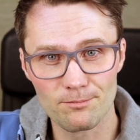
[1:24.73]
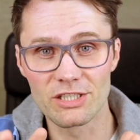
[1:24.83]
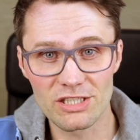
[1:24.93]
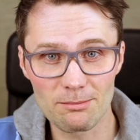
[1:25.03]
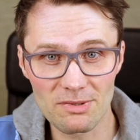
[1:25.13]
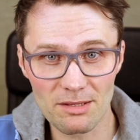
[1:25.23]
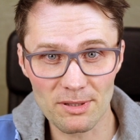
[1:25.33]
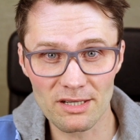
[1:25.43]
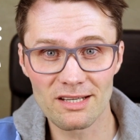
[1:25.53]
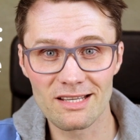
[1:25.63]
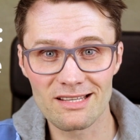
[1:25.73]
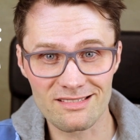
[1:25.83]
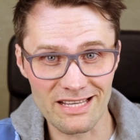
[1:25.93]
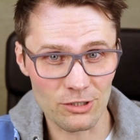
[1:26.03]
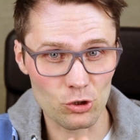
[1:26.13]
Die Stimmlippe
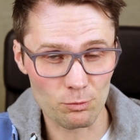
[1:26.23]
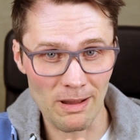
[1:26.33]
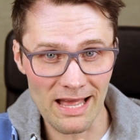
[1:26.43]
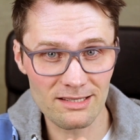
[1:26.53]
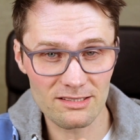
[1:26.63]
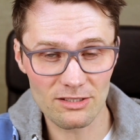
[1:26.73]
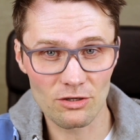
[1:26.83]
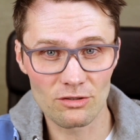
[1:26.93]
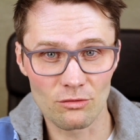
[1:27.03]
ist sehr gespannt,